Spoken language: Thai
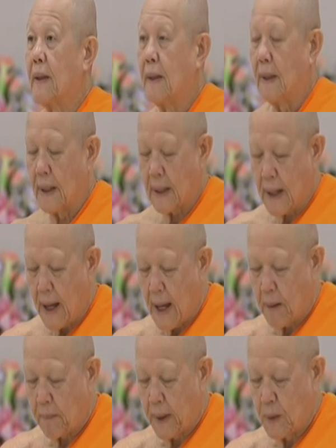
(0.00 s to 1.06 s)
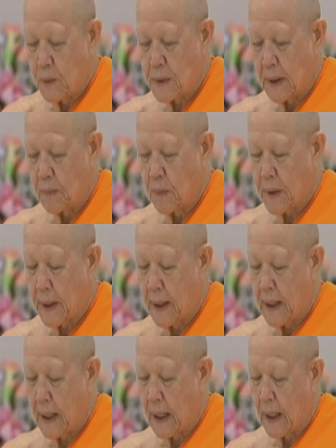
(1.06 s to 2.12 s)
เคียงข้างไปดุสิตบุรี